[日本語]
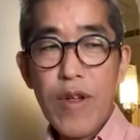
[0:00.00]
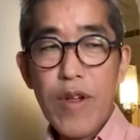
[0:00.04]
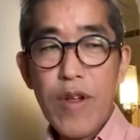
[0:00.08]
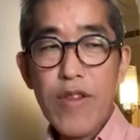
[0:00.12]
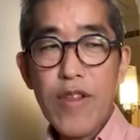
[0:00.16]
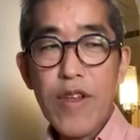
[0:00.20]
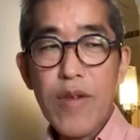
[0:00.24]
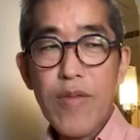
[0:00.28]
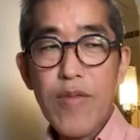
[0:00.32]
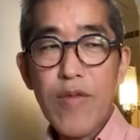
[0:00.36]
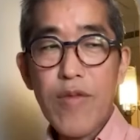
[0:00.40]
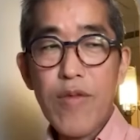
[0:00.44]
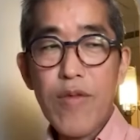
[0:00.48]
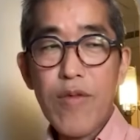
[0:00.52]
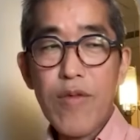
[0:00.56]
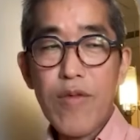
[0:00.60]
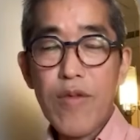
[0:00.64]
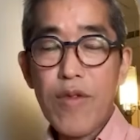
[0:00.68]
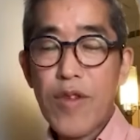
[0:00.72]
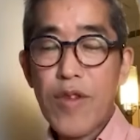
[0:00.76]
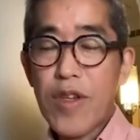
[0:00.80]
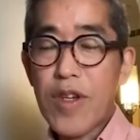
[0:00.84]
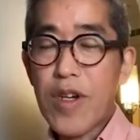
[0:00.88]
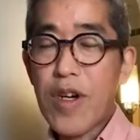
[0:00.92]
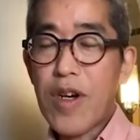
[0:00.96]
うだか
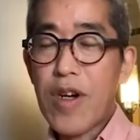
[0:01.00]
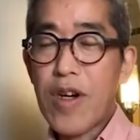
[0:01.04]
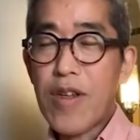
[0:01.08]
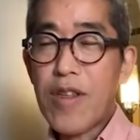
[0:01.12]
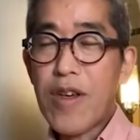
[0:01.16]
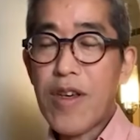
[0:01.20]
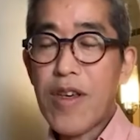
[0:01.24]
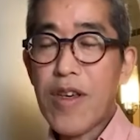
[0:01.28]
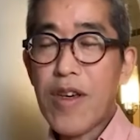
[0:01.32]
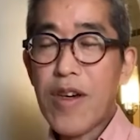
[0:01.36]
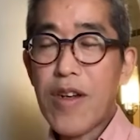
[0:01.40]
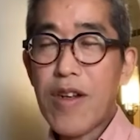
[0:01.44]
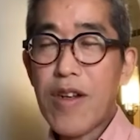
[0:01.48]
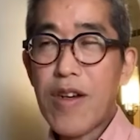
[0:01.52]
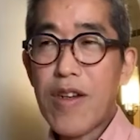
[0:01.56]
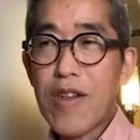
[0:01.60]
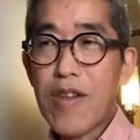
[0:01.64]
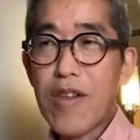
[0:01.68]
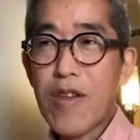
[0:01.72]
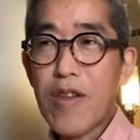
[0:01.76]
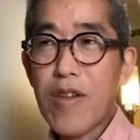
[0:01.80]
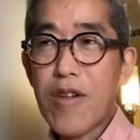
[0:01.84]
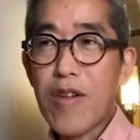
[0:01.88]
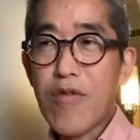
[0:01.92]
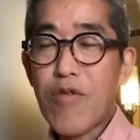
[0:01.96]
ら時間がないか
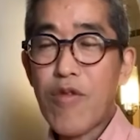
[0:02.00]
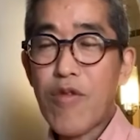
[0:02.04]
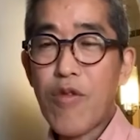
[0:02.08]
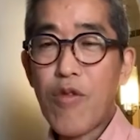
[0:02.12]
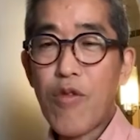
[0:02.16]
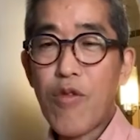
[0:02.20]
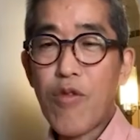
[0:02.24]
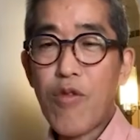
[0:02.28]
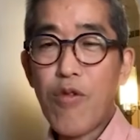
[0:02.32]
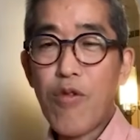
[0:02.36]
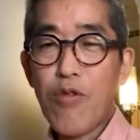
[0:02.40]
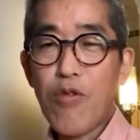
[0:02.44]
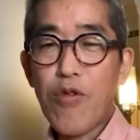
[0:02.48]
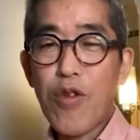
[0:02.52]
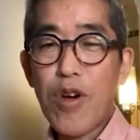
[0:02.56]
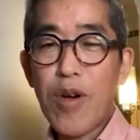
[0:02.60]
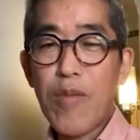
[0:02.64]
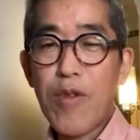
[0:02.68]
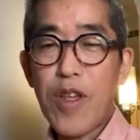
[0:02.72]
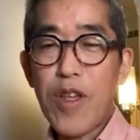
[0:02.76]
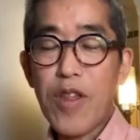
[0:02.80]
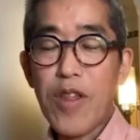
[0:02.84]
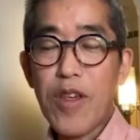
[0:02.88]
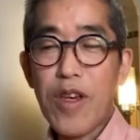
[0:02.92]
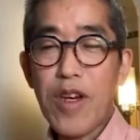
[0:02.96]
ら、扶養控除
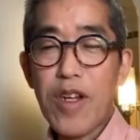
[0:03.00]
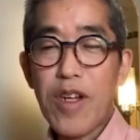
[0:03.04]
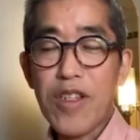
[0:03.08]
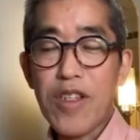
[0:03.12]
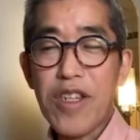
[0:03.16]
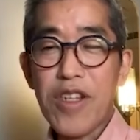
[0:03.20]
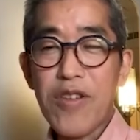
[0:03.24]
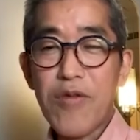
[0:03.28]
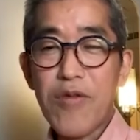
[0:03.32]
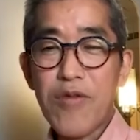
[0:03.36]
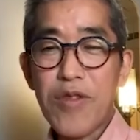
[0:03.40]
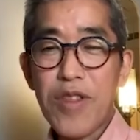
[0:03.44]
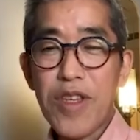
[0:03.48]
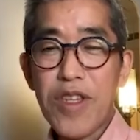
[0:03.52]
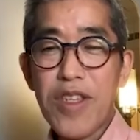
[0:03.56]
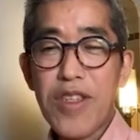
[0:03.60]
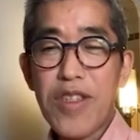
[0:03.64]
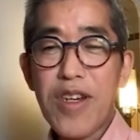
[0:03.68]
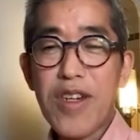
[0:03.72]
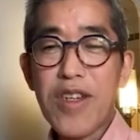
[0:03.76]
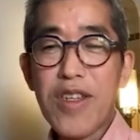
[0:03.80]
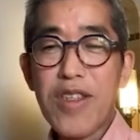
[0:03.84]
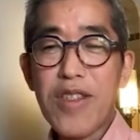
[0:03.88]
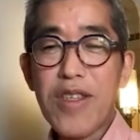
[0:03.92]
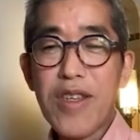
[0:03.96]
とかまでしっかり議論で
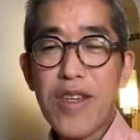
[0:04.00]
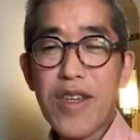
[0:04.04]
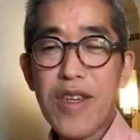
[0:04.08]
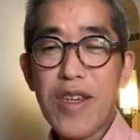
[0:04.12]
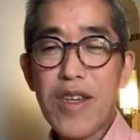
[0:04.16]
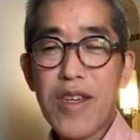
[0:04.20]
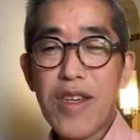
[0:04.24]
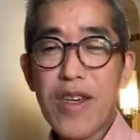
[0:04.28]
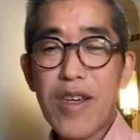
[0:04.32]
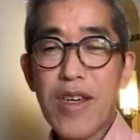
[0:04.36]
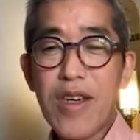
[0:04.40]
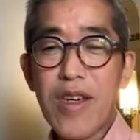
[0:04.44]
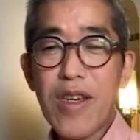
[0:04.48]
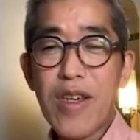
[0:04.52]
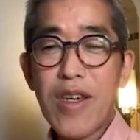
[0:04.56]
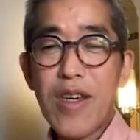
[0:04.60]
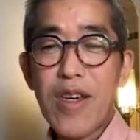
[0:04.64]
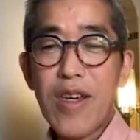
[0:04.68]
きないで、